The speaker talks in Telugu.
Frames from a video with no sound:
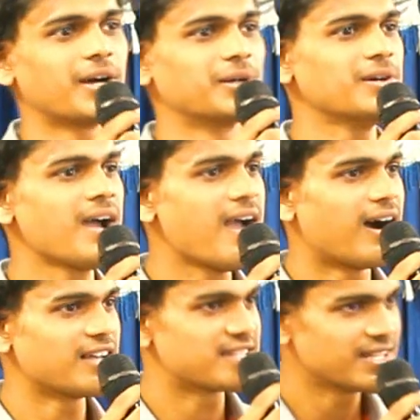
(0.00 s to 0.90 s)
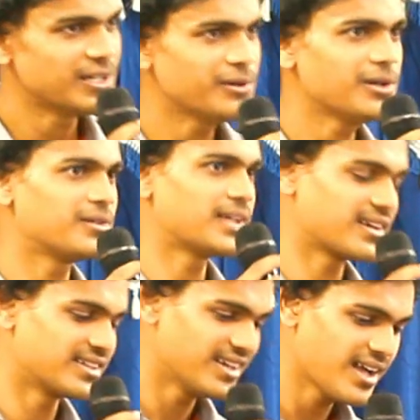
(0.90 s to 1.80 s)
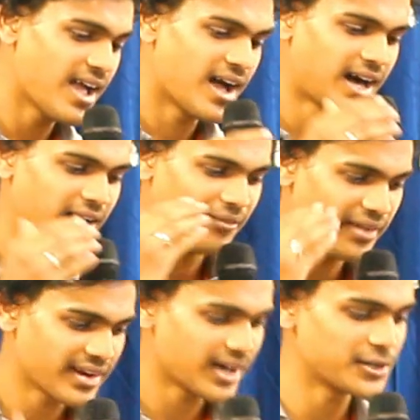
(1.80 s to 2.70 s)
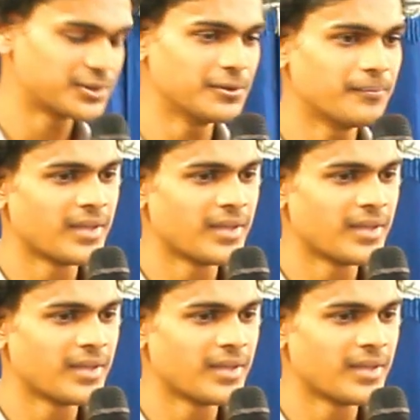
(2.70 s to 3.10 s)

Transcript: వారు ఆ సెలువులో ఉన్నారు కదా ఆ వేలాడుతూ